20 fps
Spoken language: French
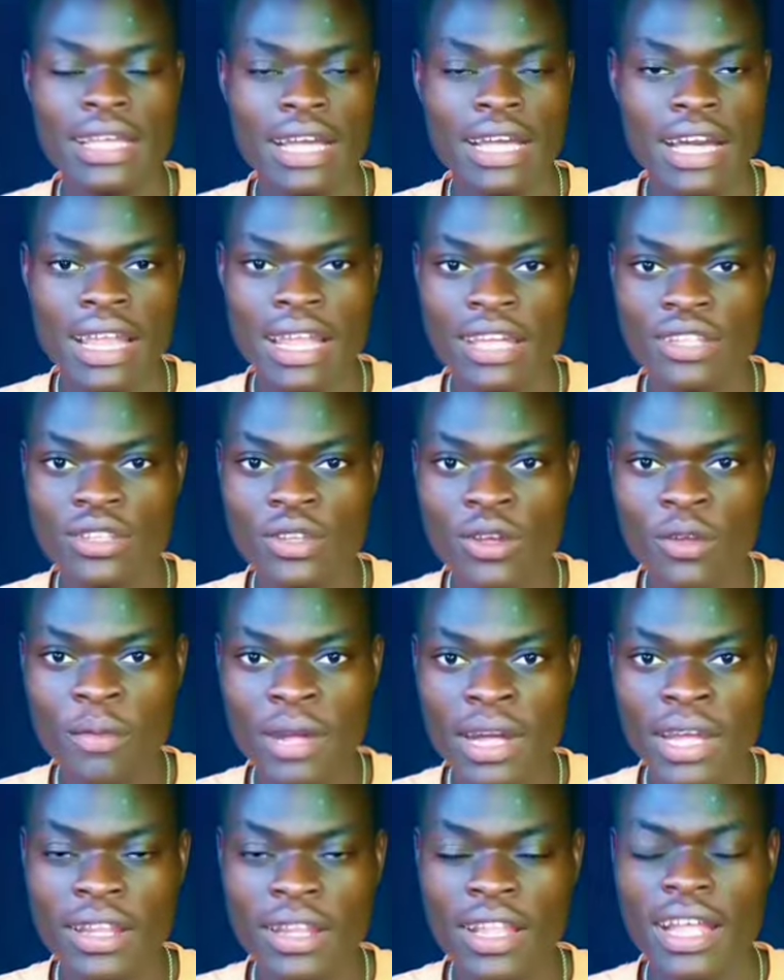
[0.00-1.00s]
euh, pour
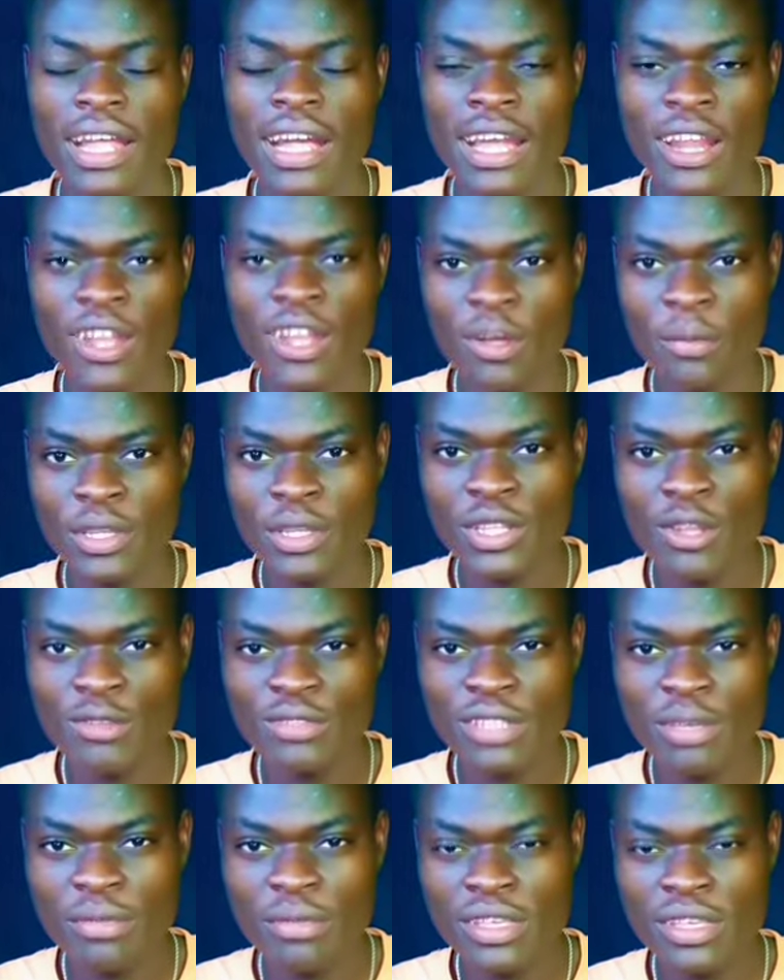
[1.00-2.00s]
le
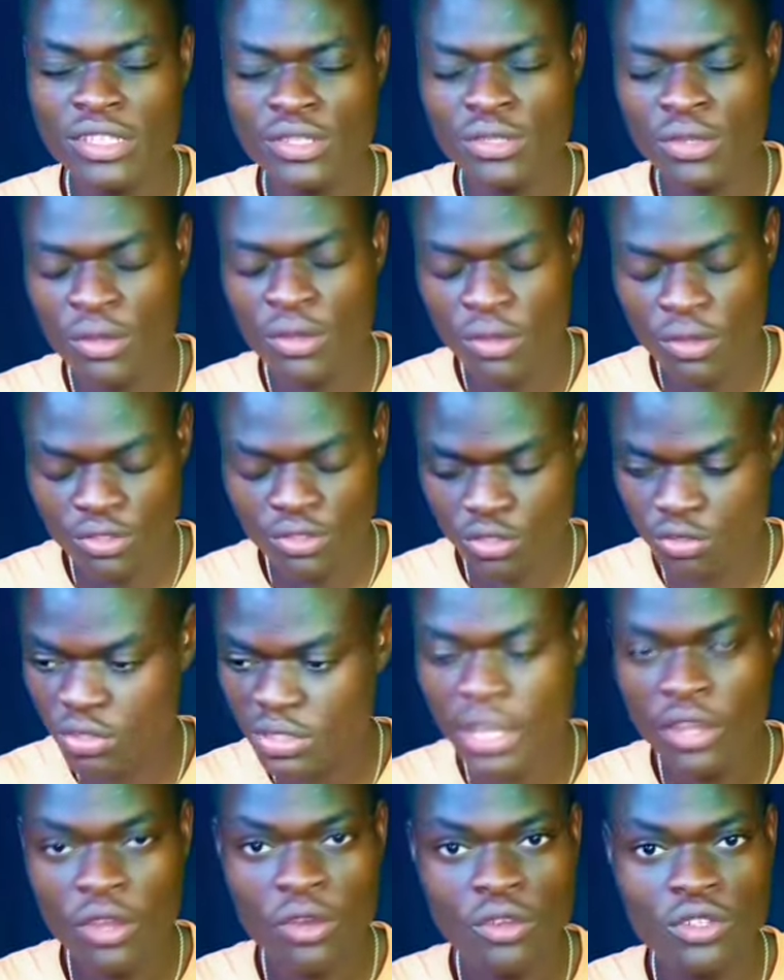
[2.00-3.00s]
background et c'est
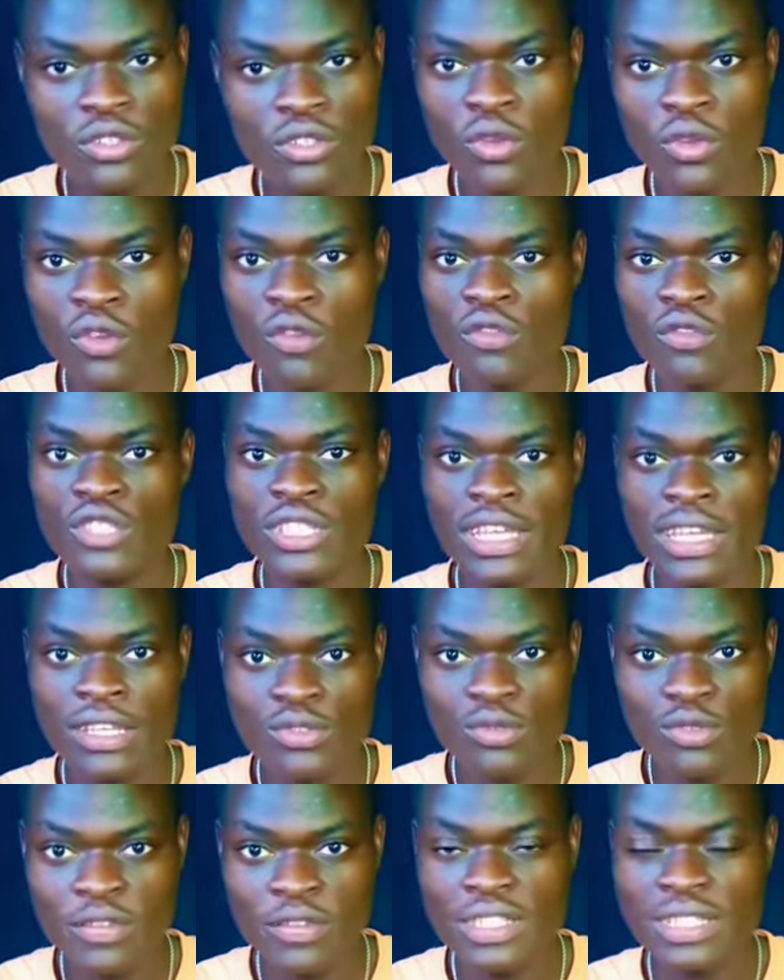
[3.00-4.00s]
bien fixer la lumière
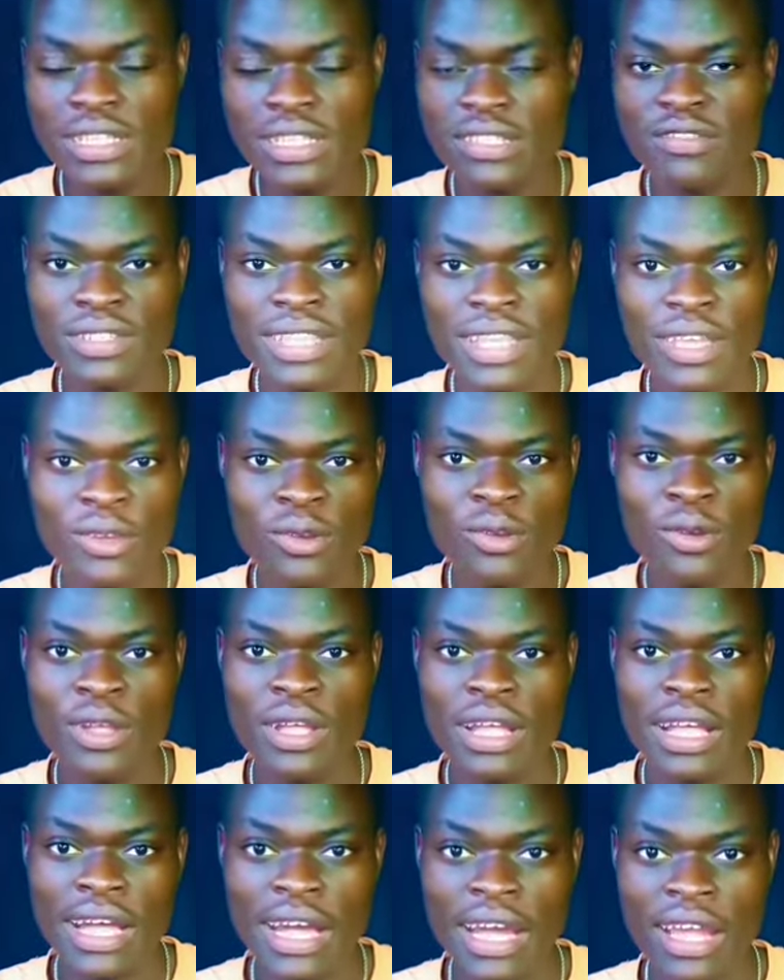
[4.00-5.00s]
parce que la qualité de
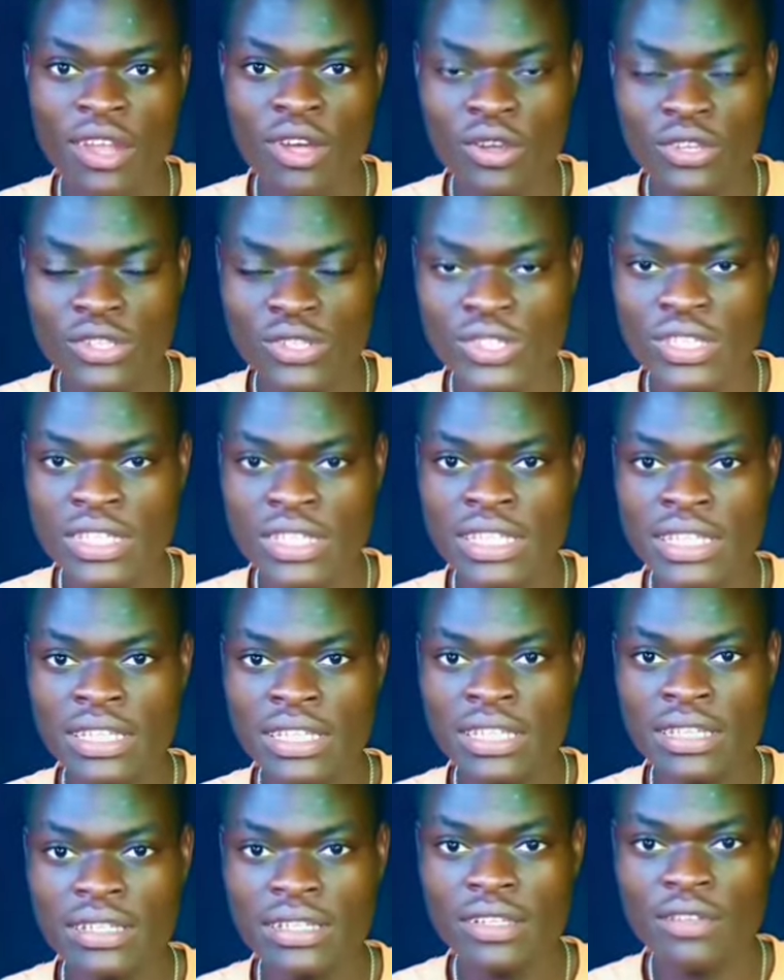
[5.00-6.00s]
la photo dépend
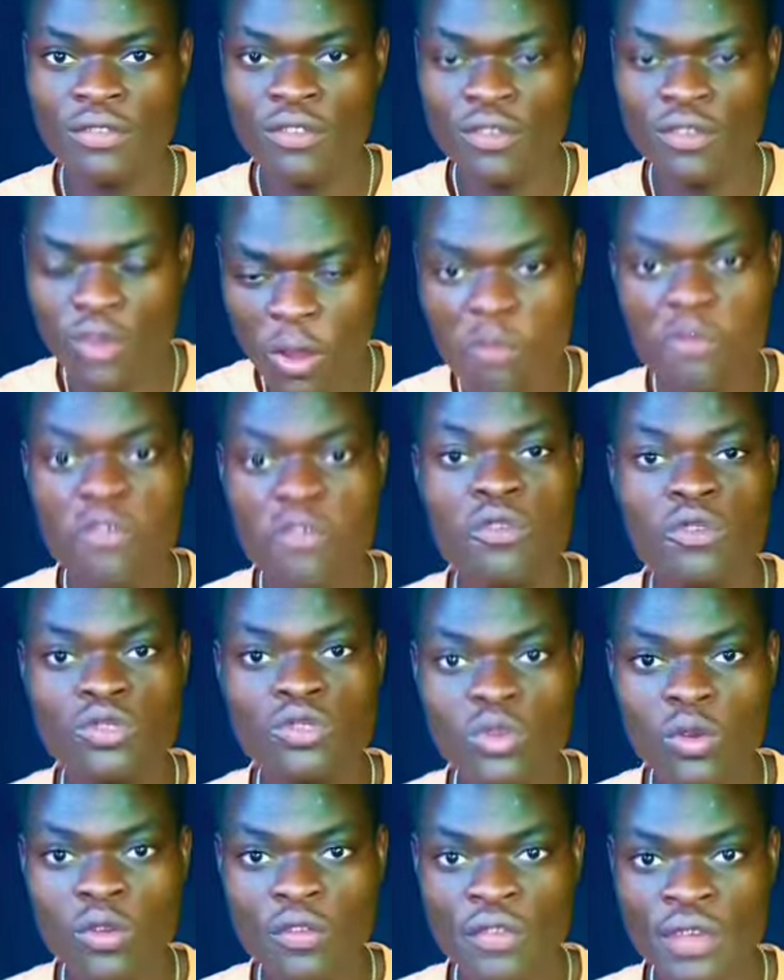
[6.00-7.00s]
de celui qui l'a
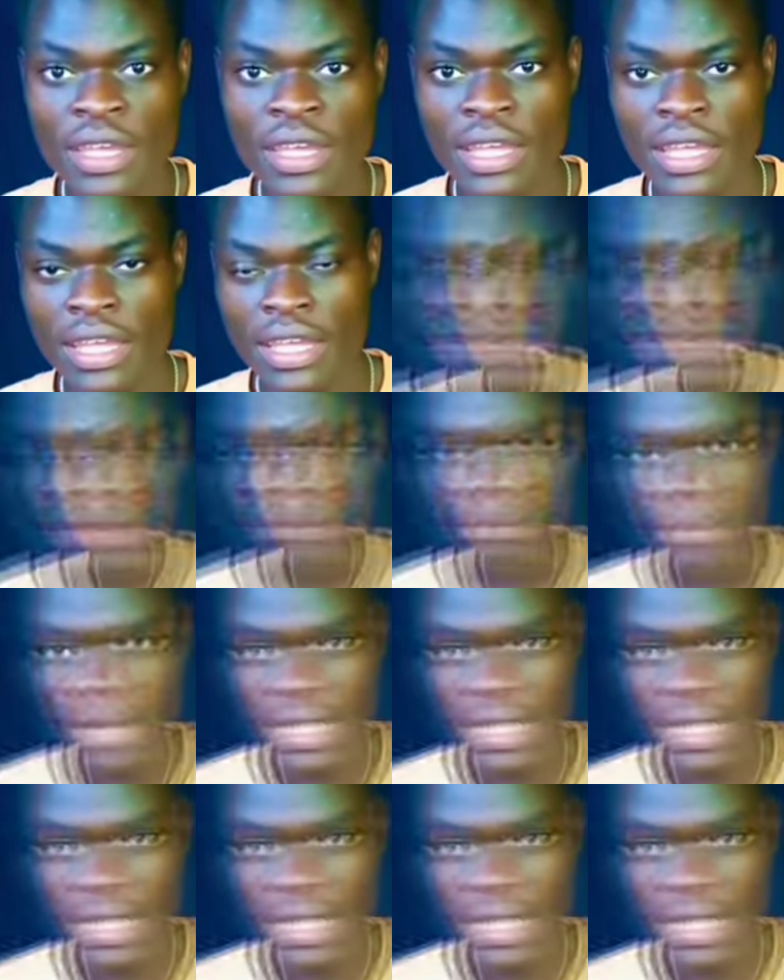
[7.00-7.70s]
prise